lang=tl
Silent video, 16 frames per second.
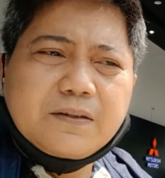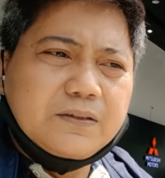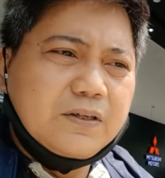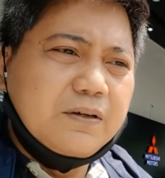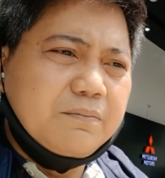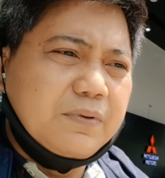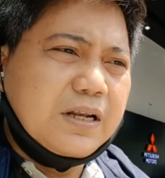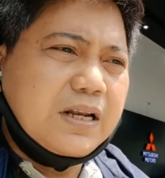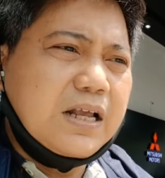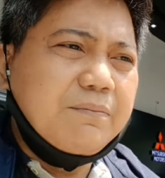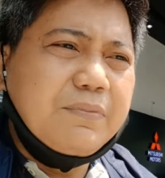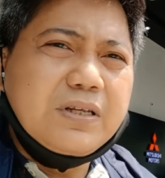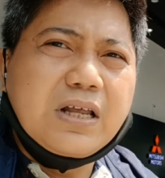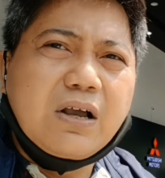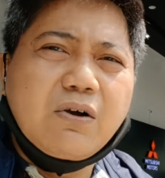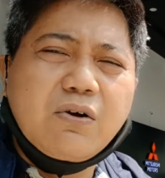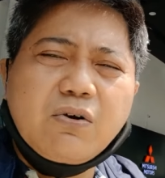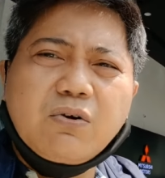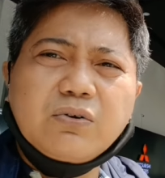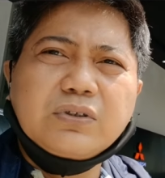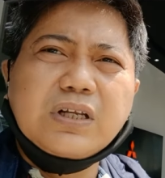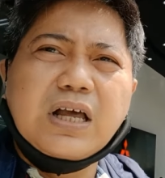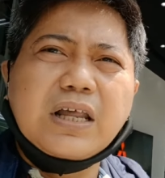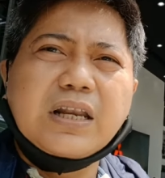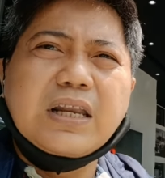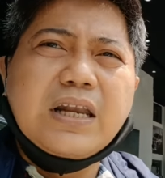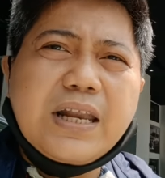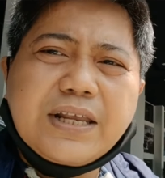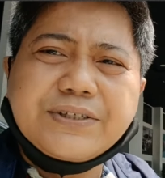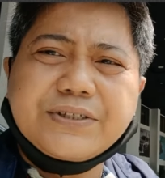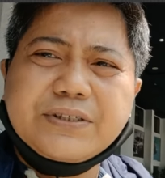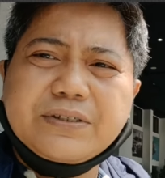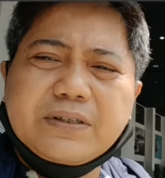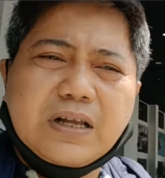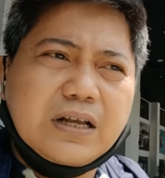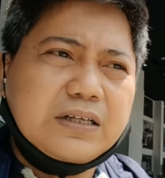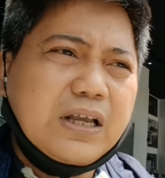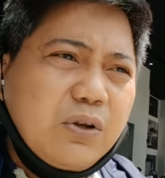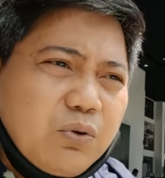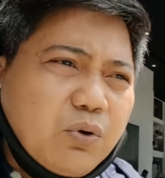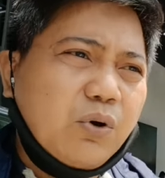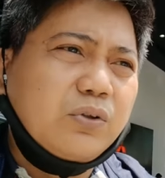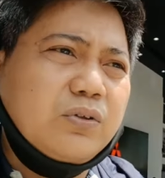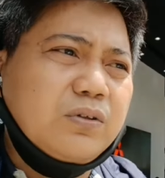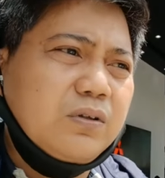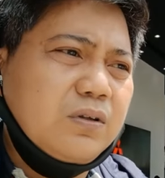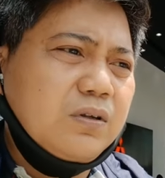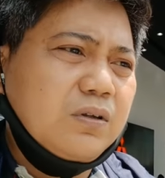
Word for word: No, marami na akong na-release na ganun.